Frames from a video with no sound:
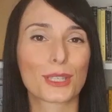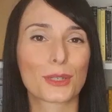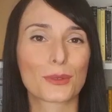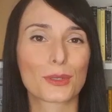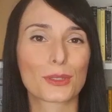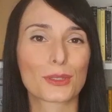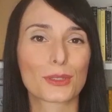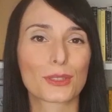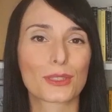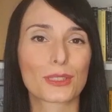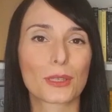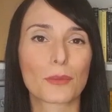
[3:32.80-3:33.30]

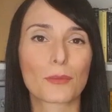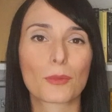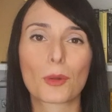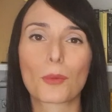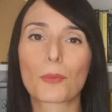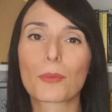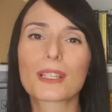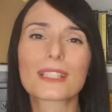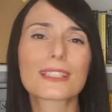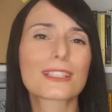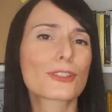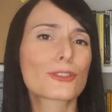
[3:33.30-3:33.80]
questo sembra un
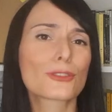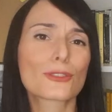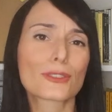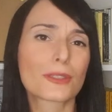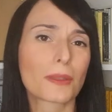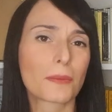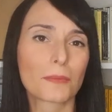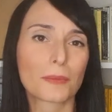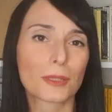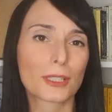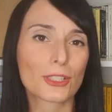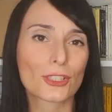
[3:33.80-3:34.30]
paesaggio
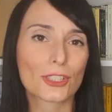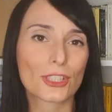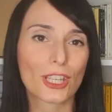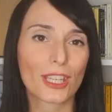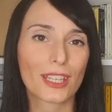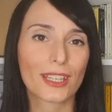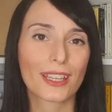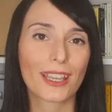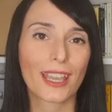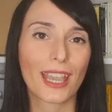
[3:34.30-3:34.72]
semplice,